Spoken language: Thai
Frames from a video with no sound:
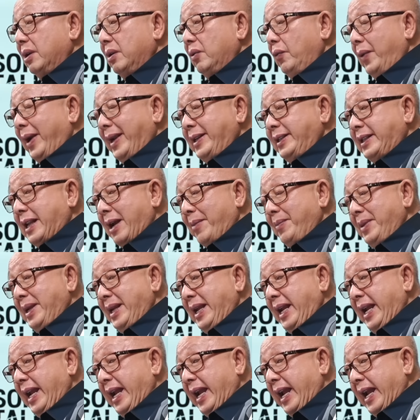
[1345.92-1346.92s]
เว้นแต่มี
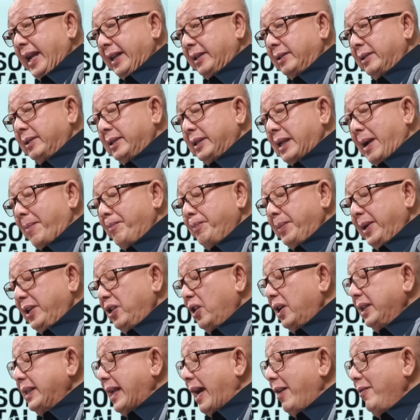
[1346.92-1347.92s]
เหตุจำเป็นต้อ
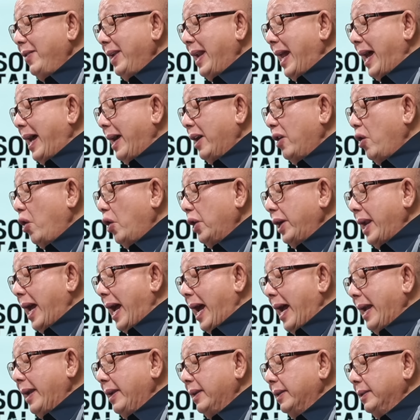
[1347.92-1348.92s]
งขยายเวลาก็
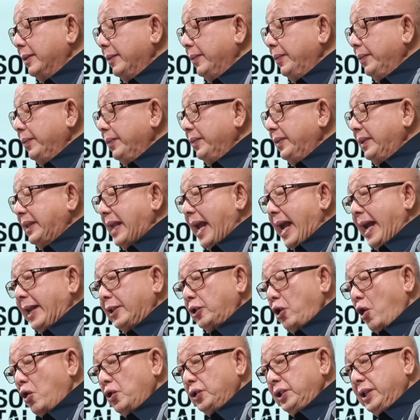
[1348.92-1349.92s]
ได้แต่
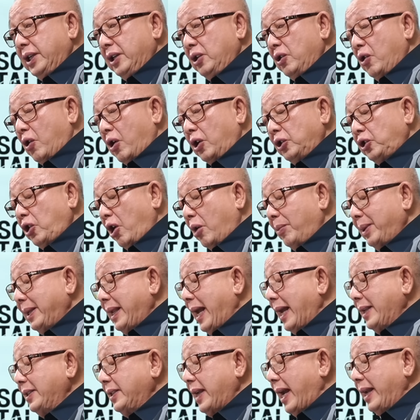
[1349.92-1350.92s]
ต้องยื่นขอต่อประ
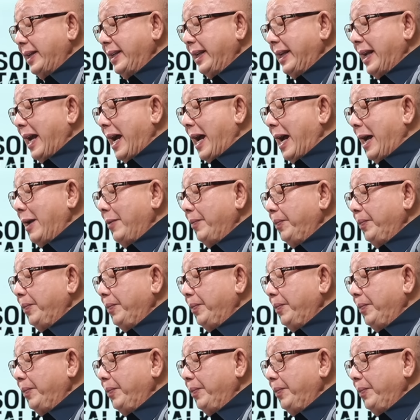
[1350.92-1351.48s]
ธานศาลฎีกา